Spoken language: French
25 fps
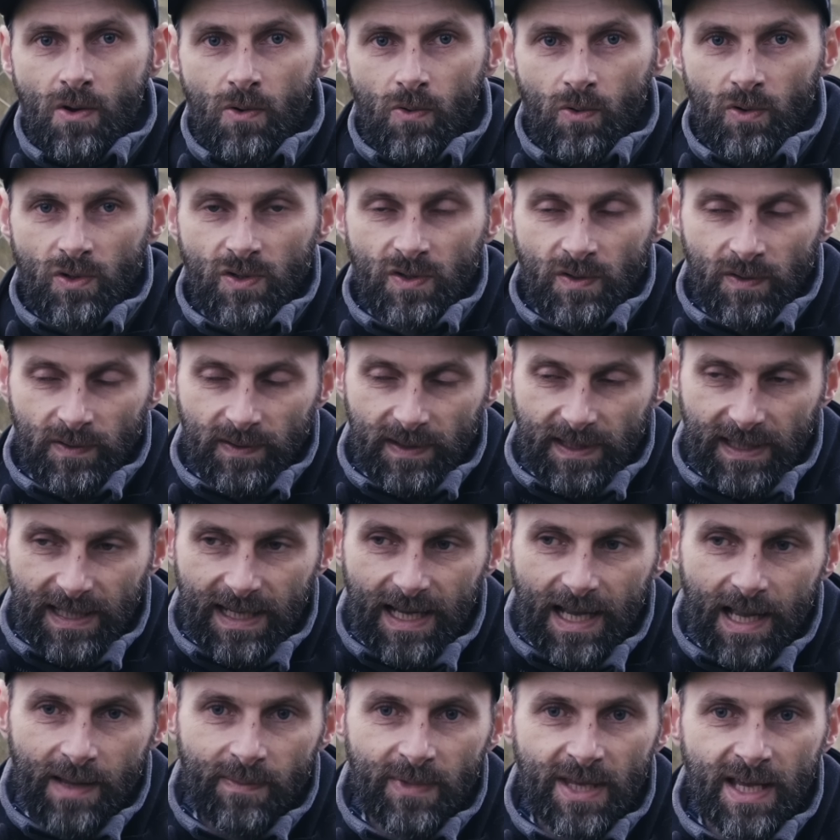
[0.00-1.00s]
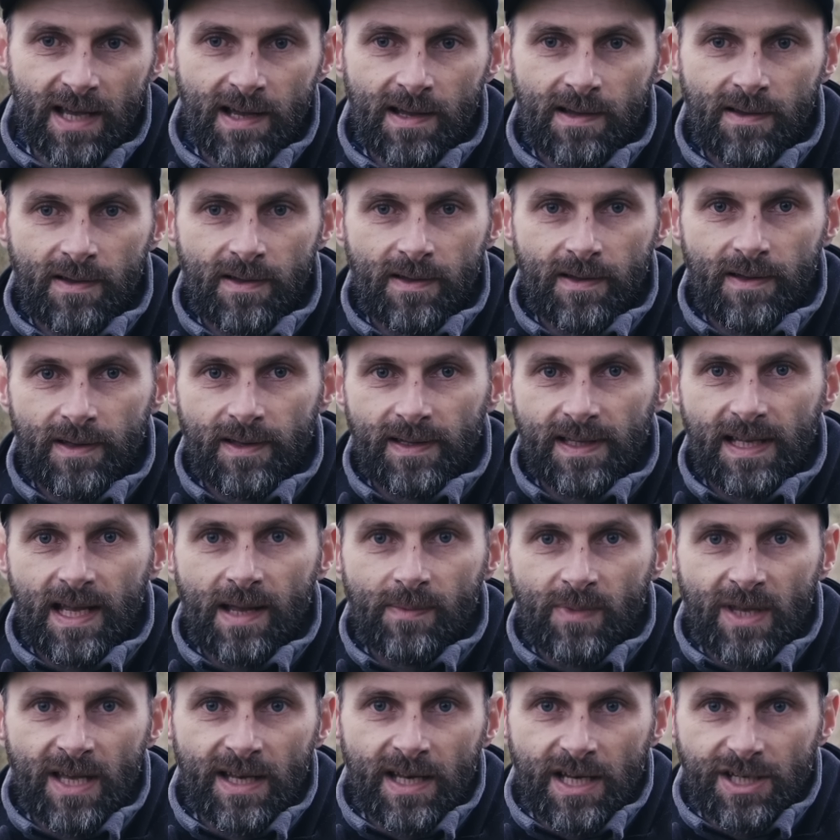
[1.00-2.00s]
On le sent très bien,
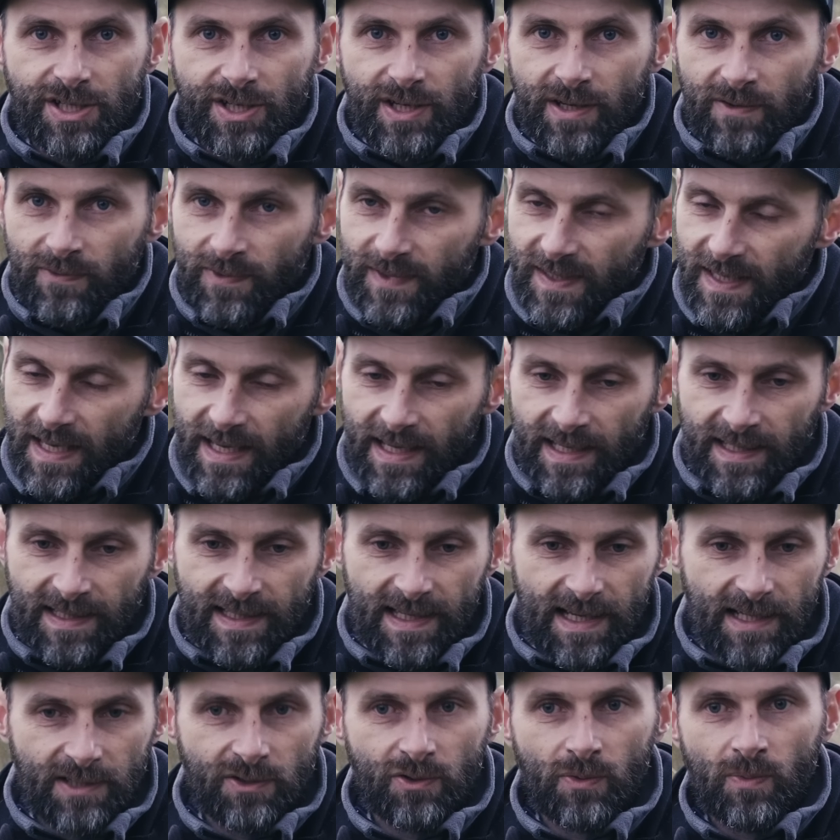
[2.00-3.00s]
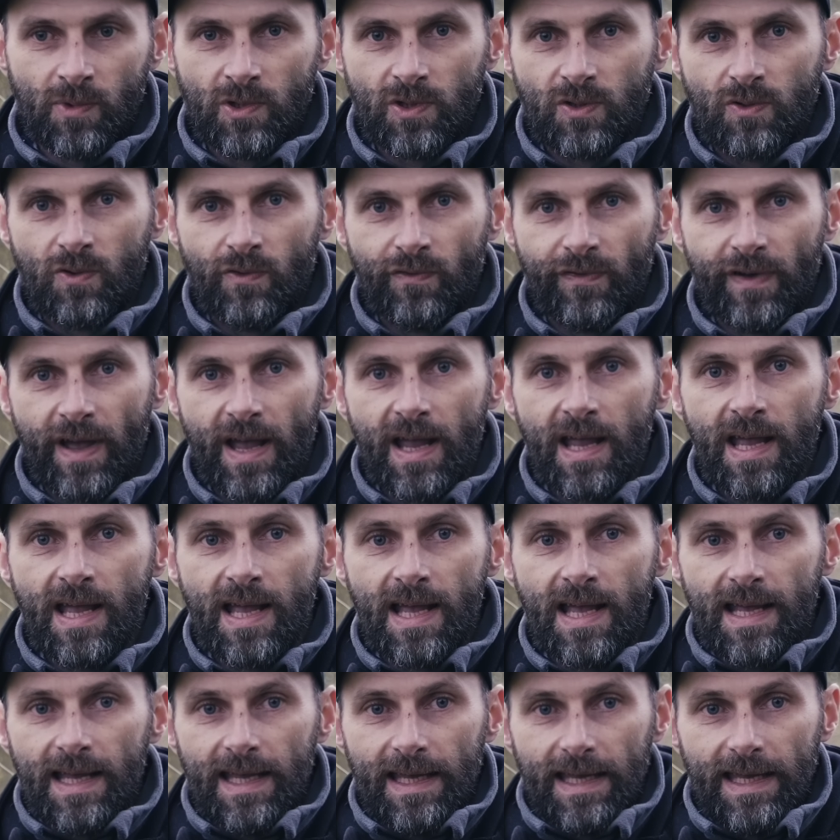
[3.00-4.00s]
très bien nager, on sait exactement ce qu'on fait
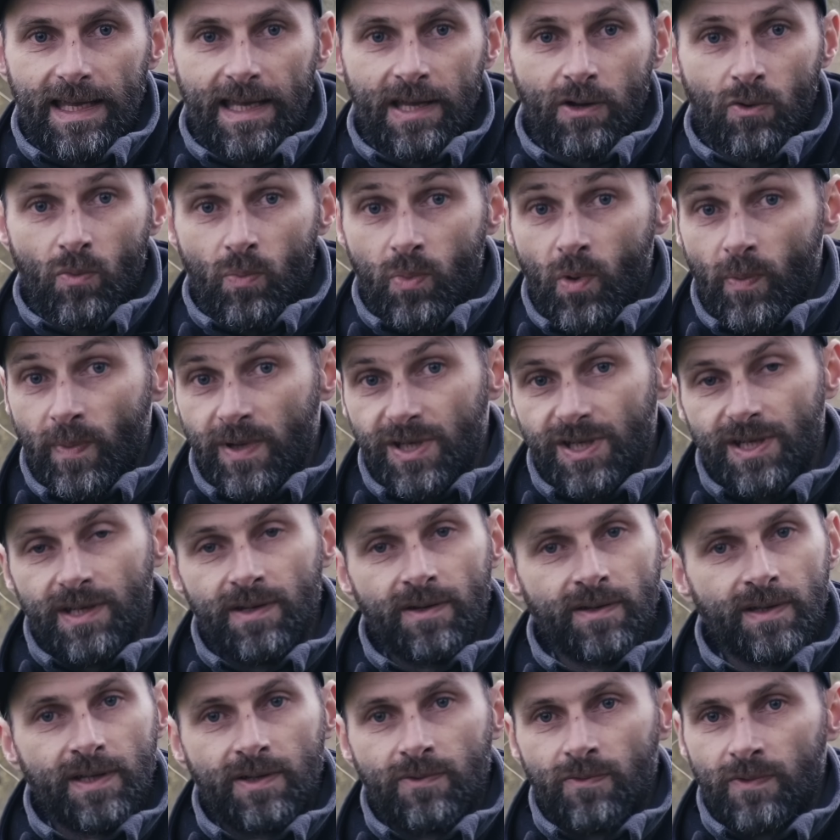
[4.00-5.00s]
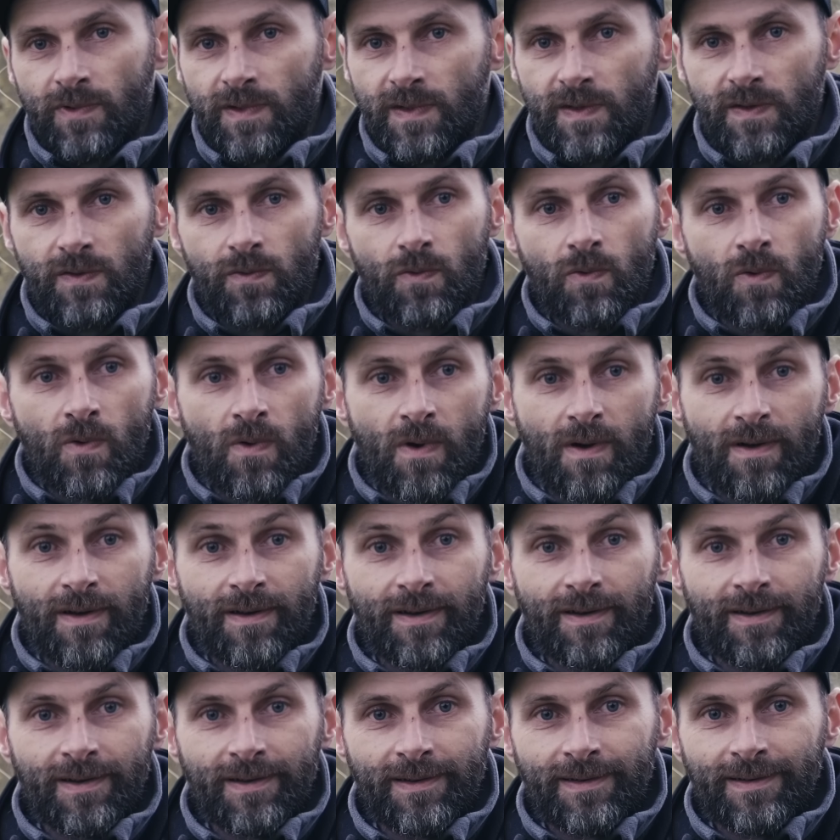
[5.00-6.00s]
et on peut pêcher dans des conditions
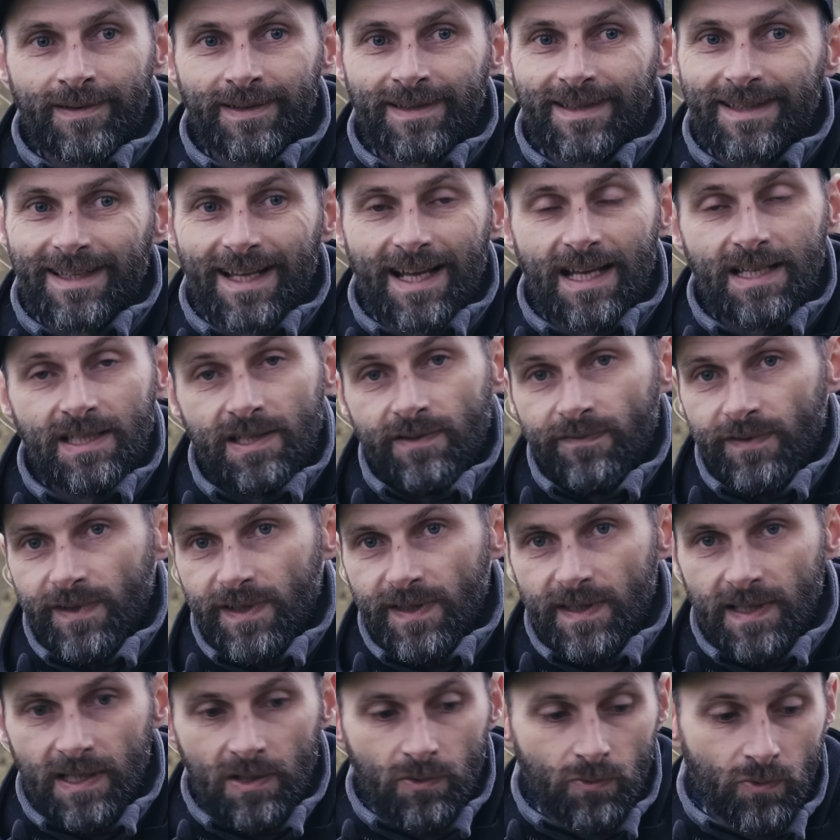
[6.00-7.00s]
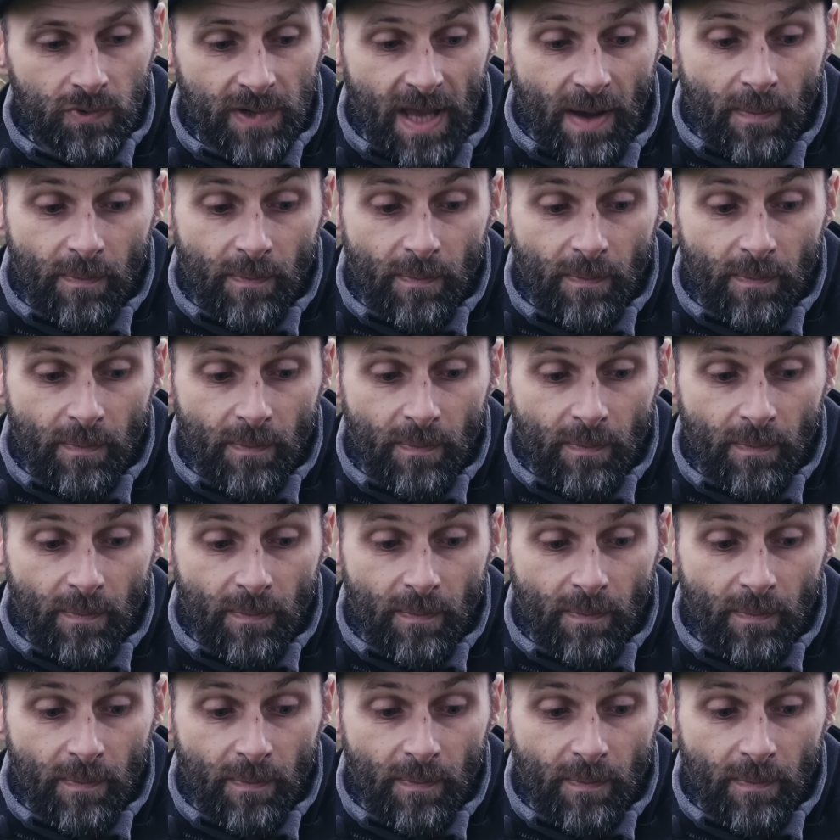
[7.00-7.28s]
euh, très difficiles où il n'y a